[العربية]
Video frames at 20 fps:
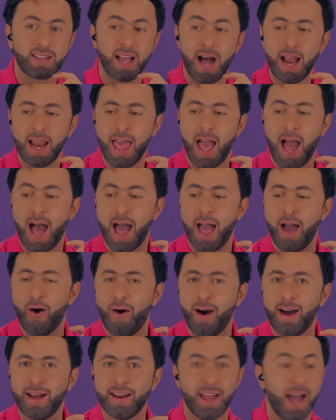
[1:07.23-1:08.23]
تعالي
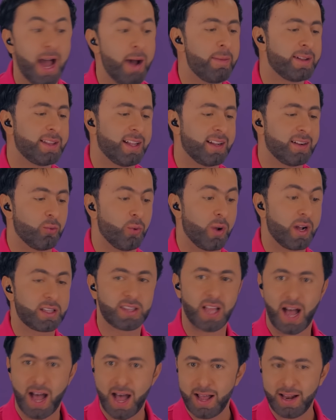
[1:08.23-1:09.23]
حيواني ابدا ولك
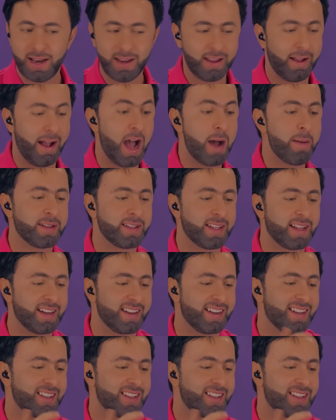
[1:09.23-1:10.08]
تعالي ابدا